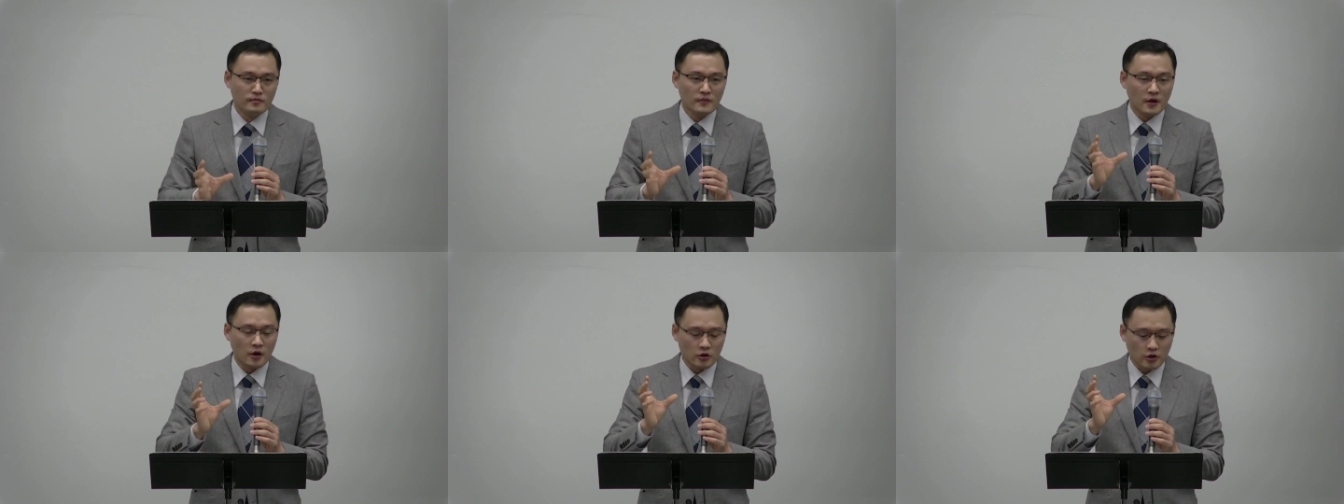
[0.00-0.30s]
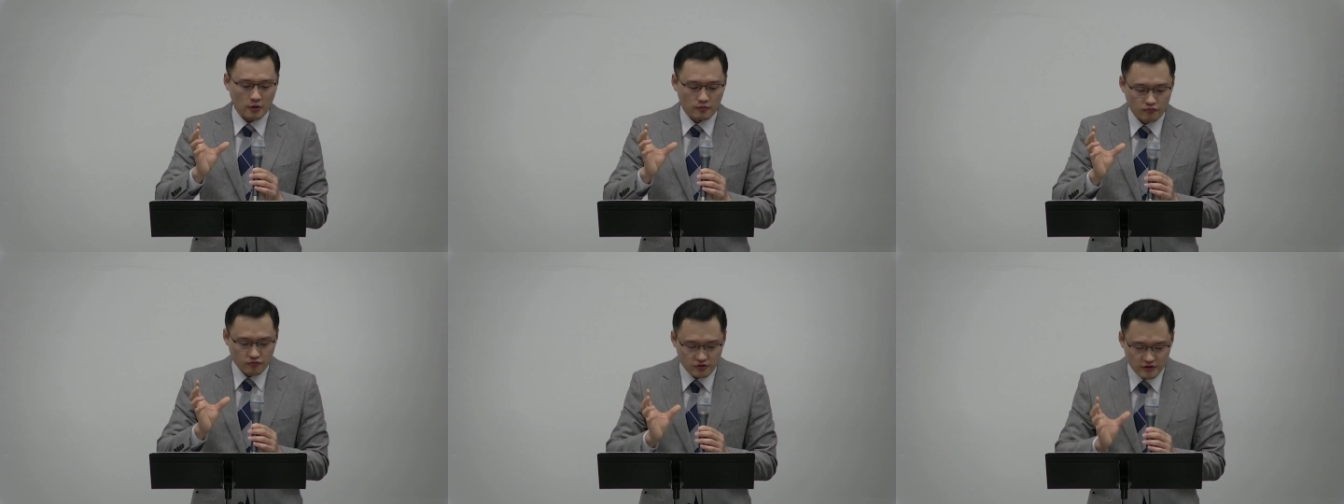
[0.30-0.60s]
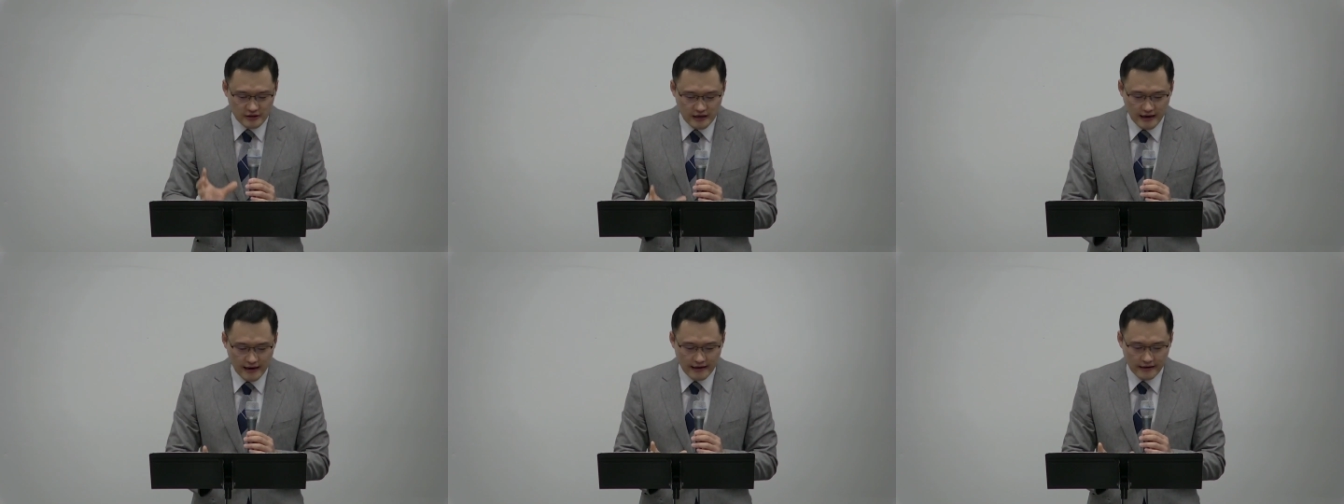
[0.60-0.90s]
어떤
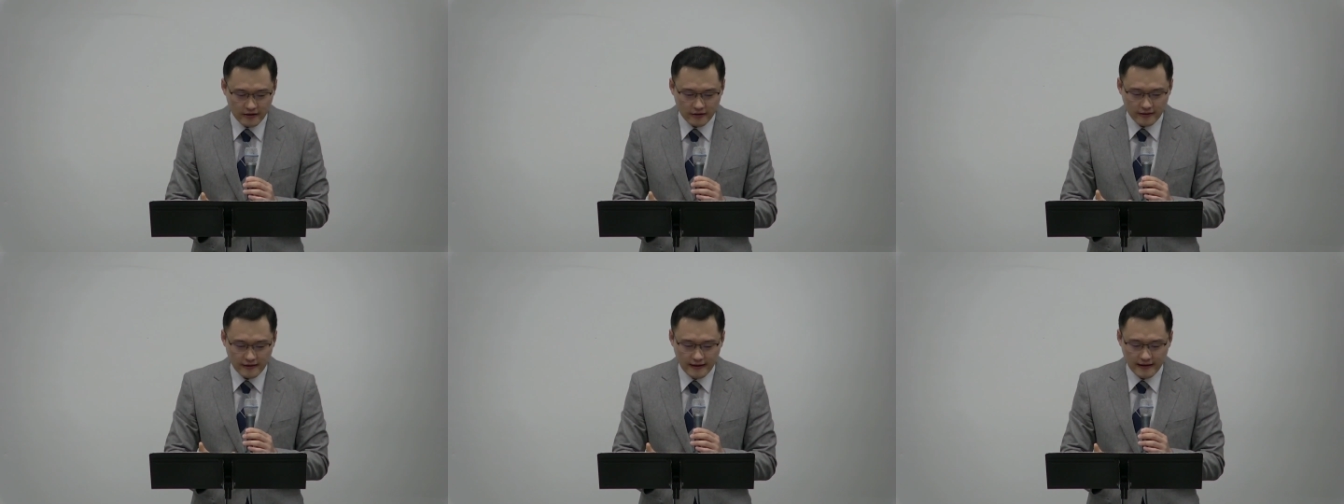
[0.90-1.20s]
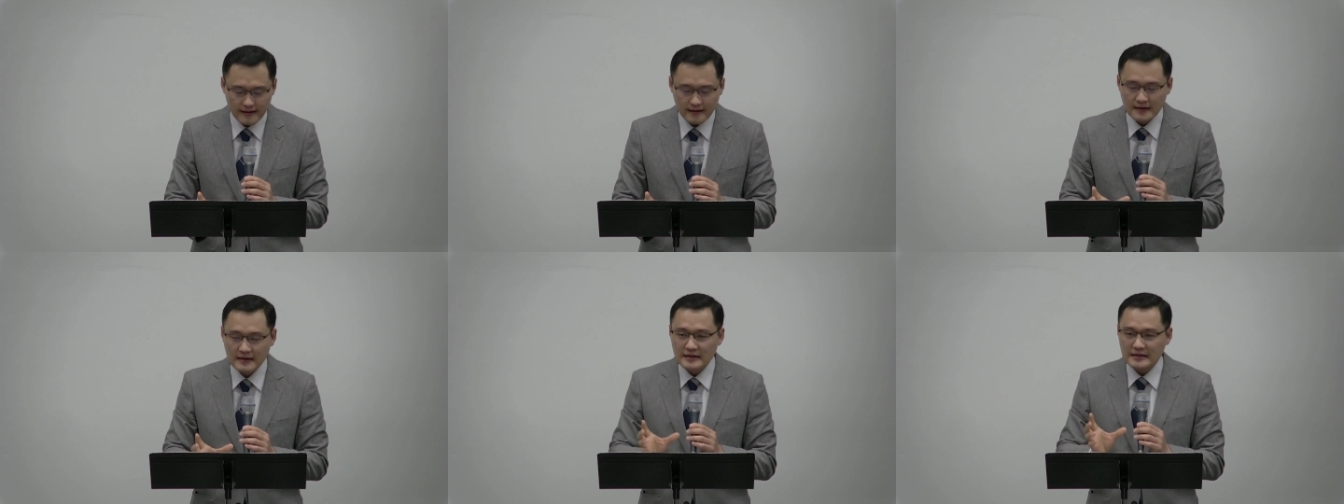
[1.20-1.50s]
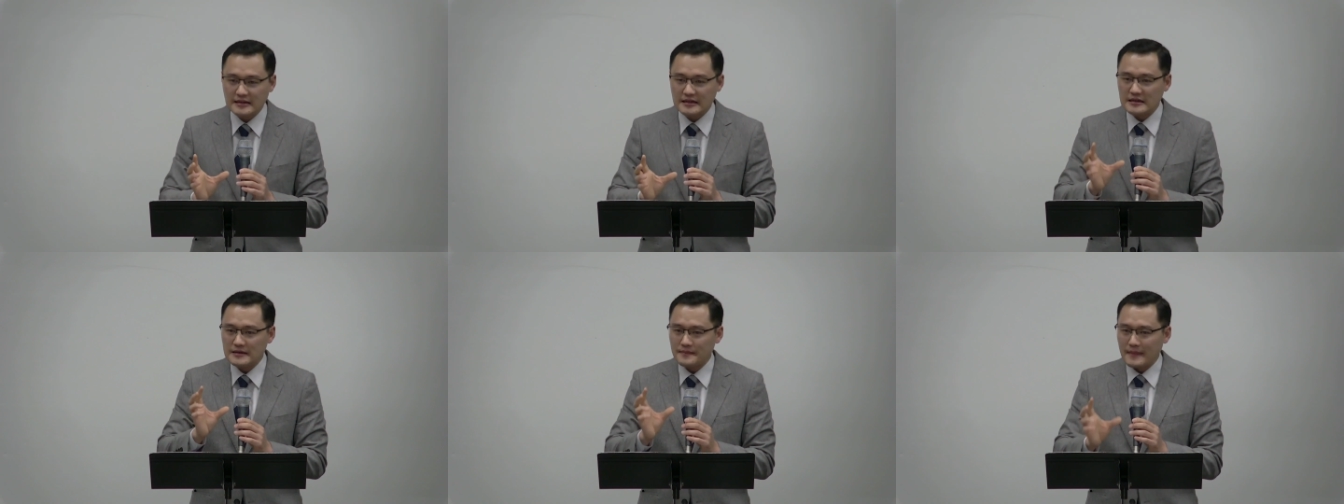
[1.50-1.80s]
문제가 있거나
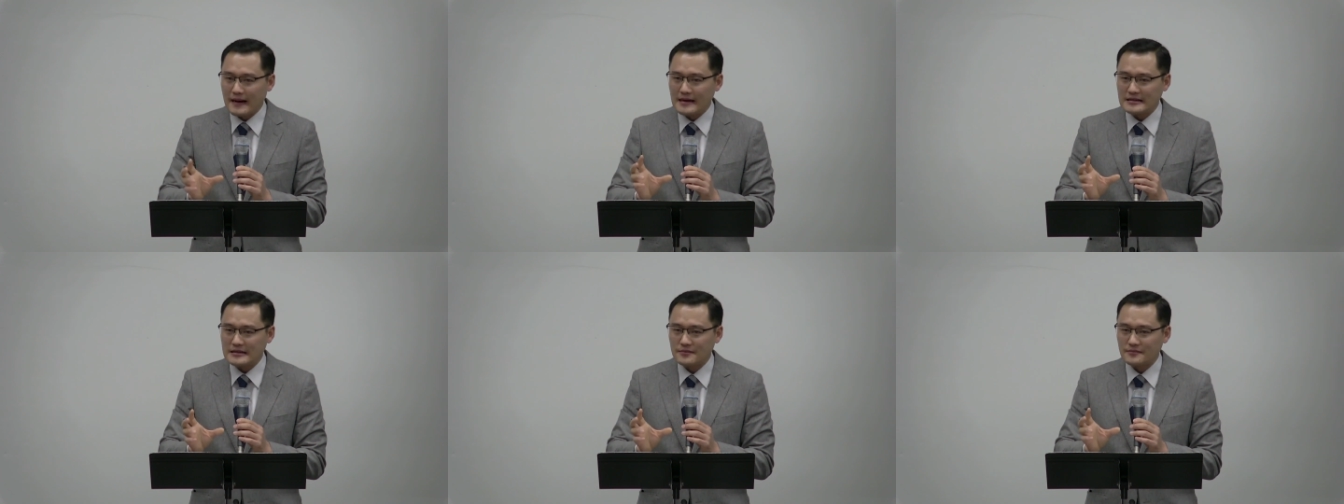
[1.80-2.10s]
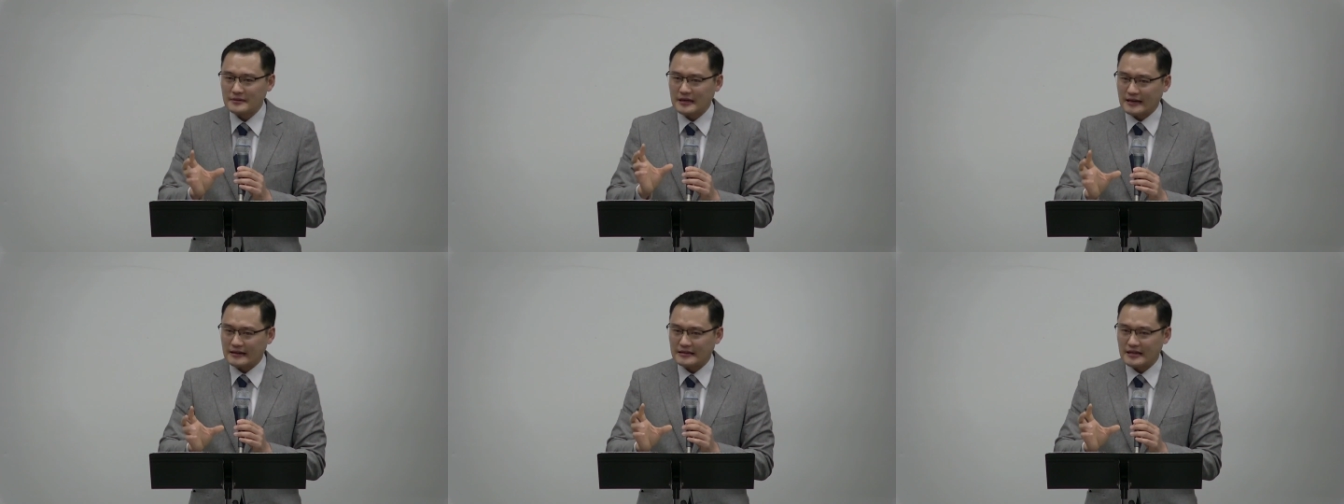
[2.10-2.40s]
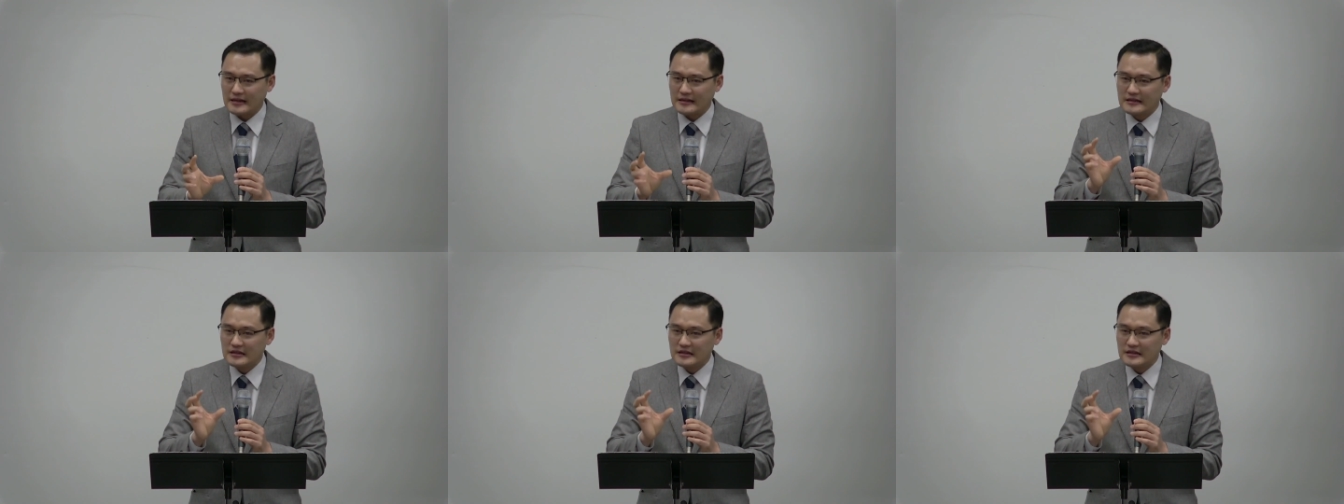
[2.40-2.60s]
그 말씀 자체에